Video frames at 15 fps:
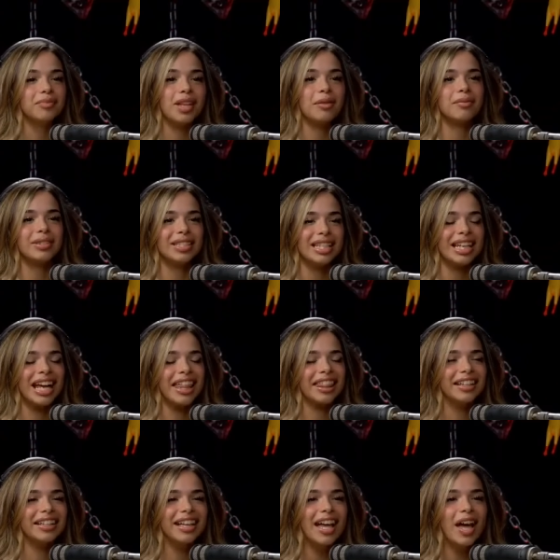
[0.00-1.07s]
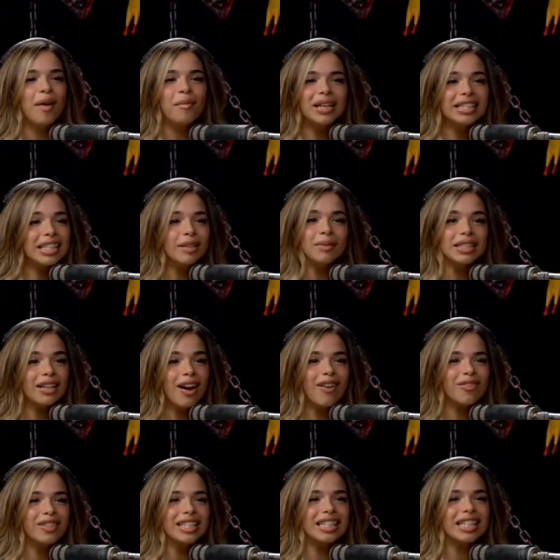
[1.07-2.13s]
Sim. Vacinada. Basicamente,
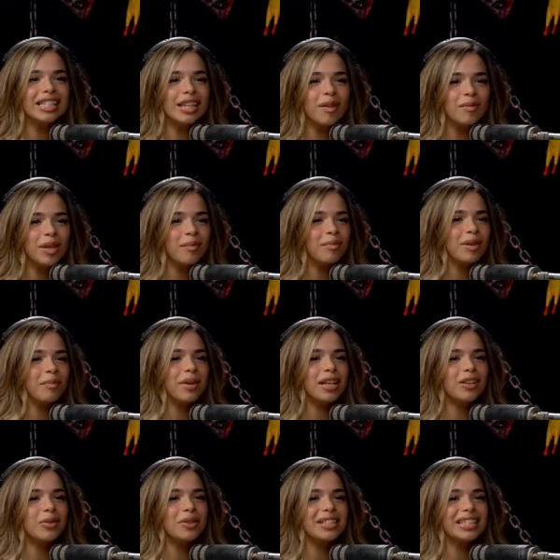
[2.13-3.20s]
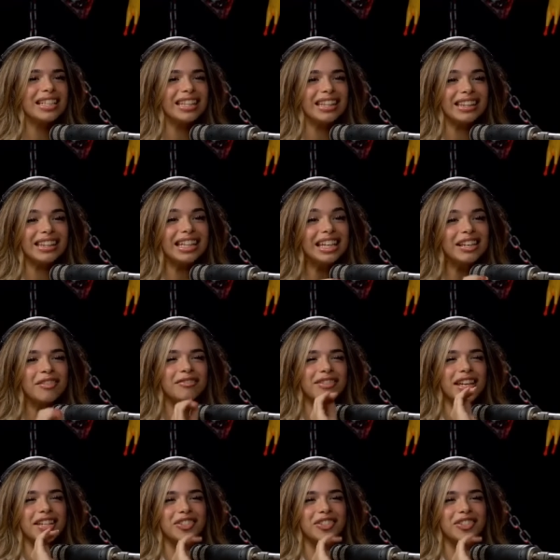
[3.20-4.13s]
estava a fazer assim a minha primeira conta de League of